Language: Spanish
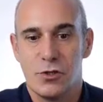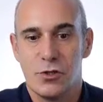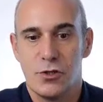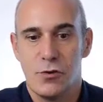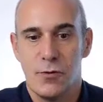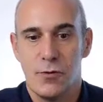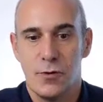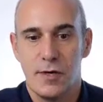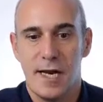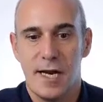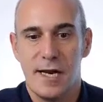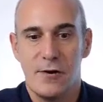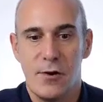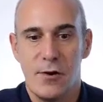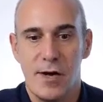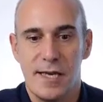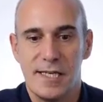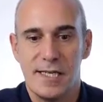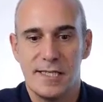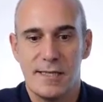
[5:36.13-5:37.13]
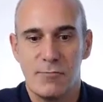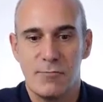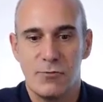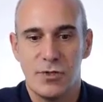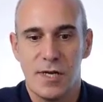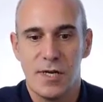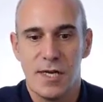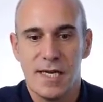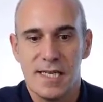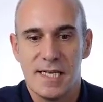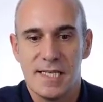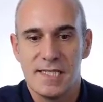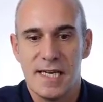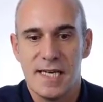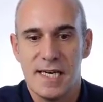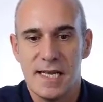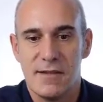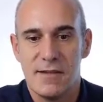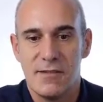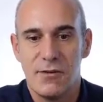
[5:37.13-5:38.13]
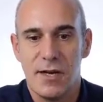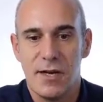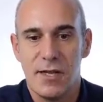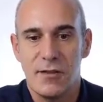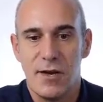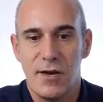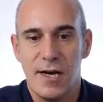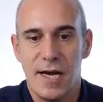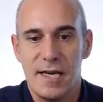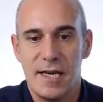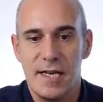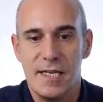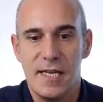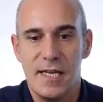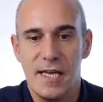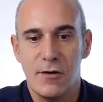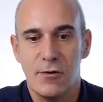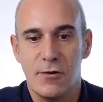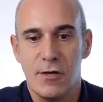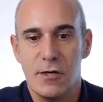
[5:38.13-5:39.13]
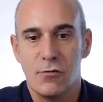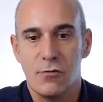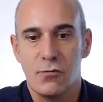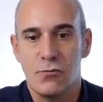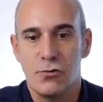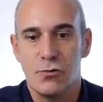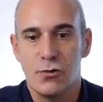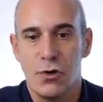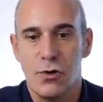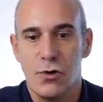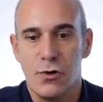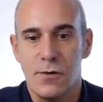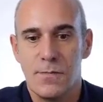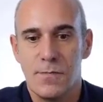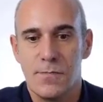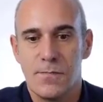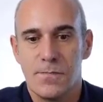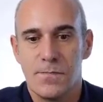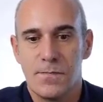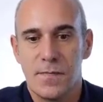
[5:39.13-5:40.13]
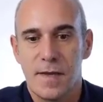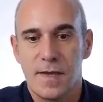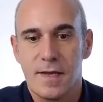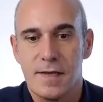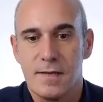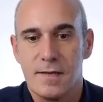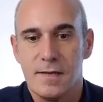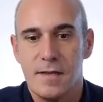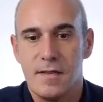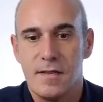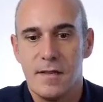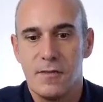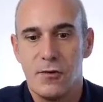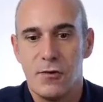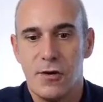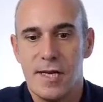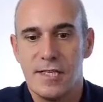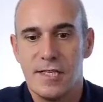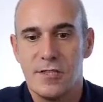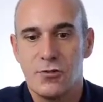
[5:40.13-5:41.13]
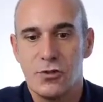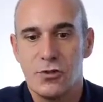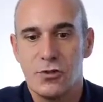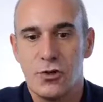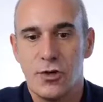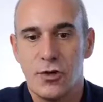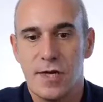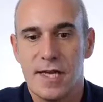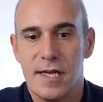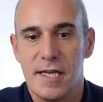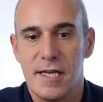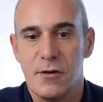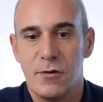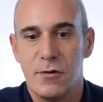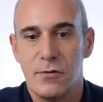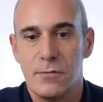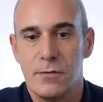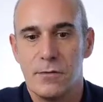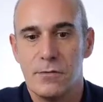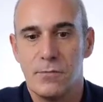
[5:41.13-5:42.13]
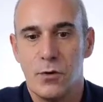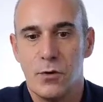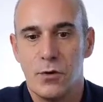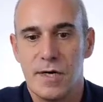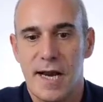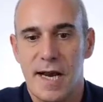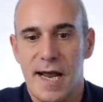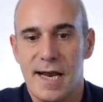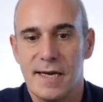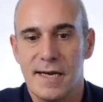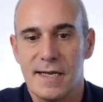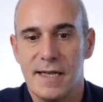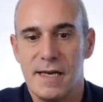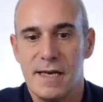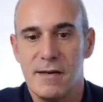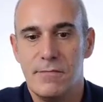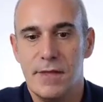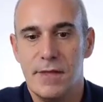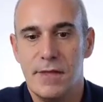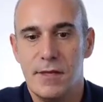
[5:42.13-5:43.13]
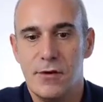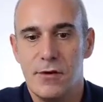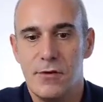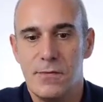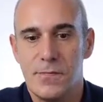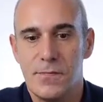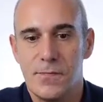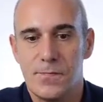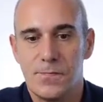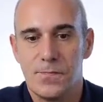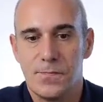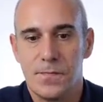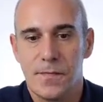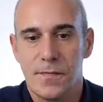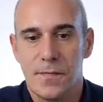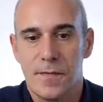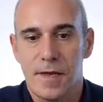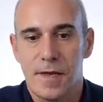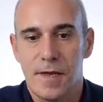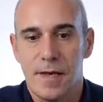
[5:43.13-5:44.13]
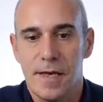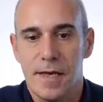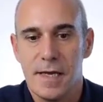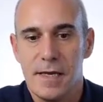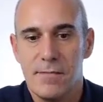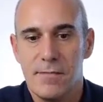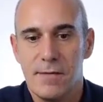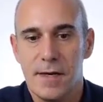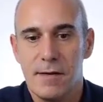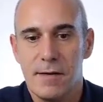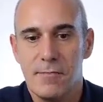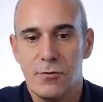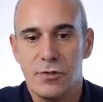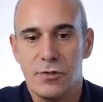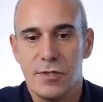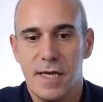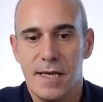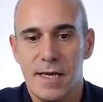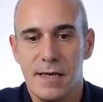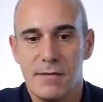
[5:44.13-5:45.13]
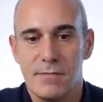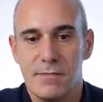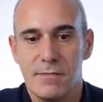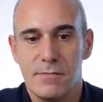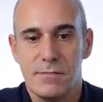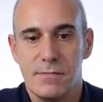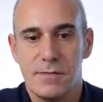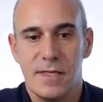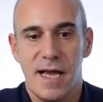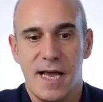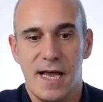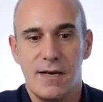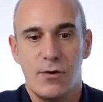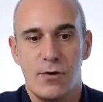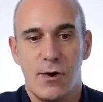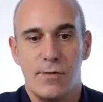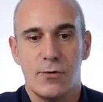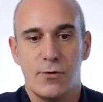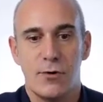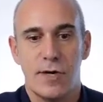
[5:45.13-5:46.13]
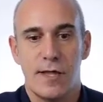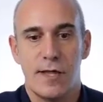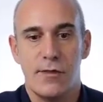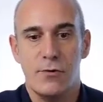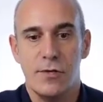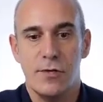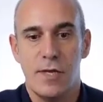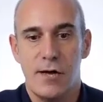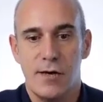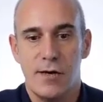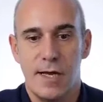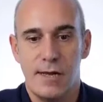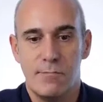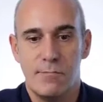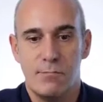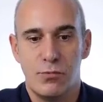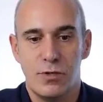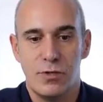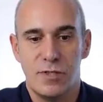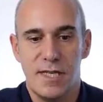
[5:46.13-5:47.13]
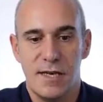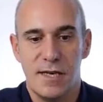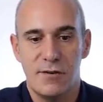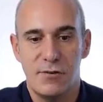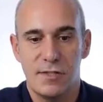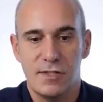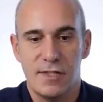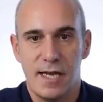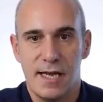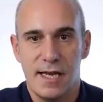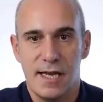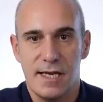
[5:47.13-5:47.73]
lo borra, ¿no? Aquí estamos seleccionando a la niña con el cursor, diciéndole esto es lo que quiero borrar del vídeo y veremos que ya lo ha borrado y ahora pues ya no está